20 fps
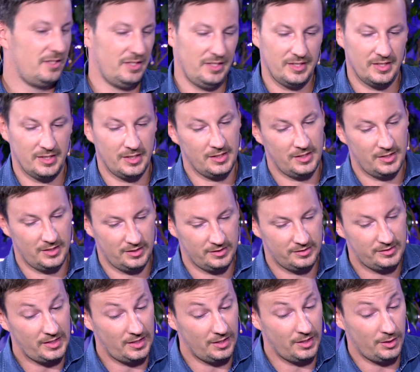die äh, äh,
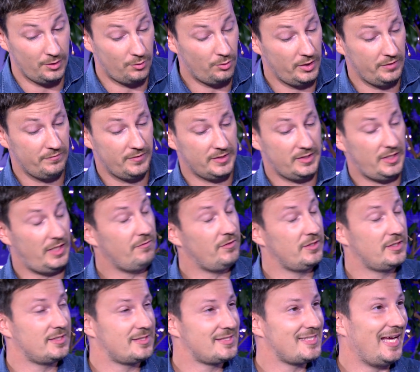Oliver
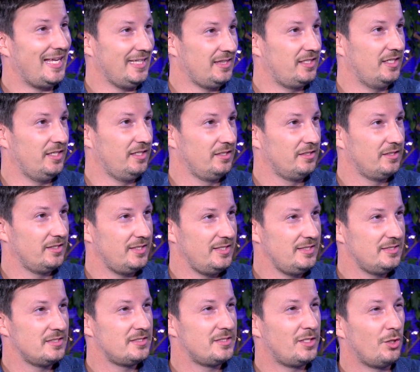David jetzt hatte.
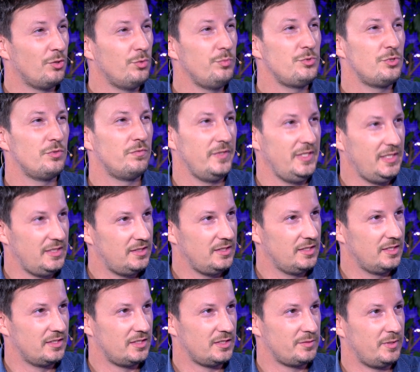Ist es da umso
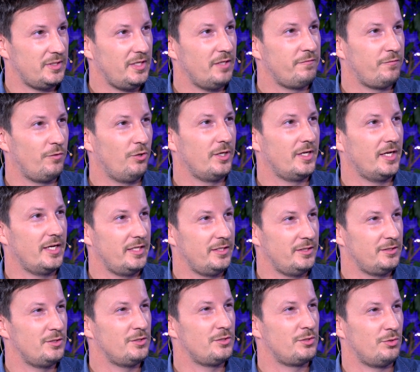wichtiger, dass man erfolgreich in
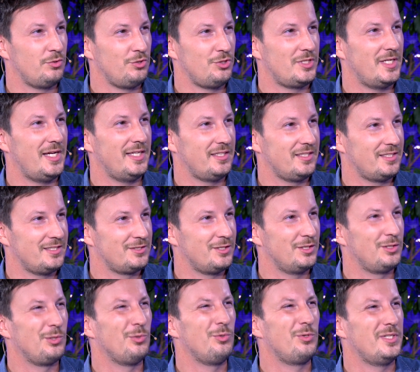die Saison startet, dass der
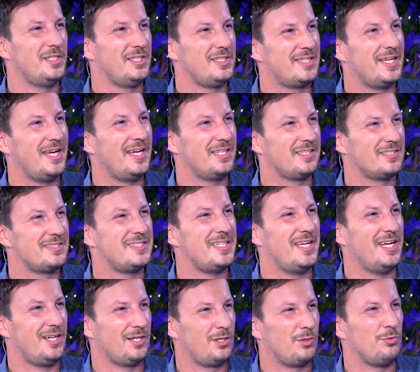Druck nicht gleich
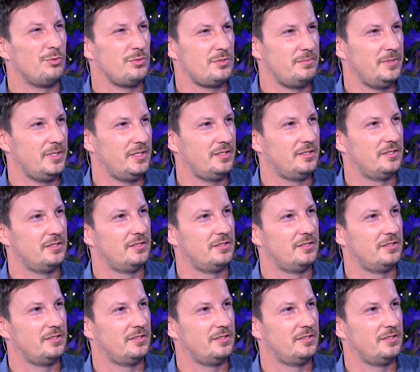sehr groß wird?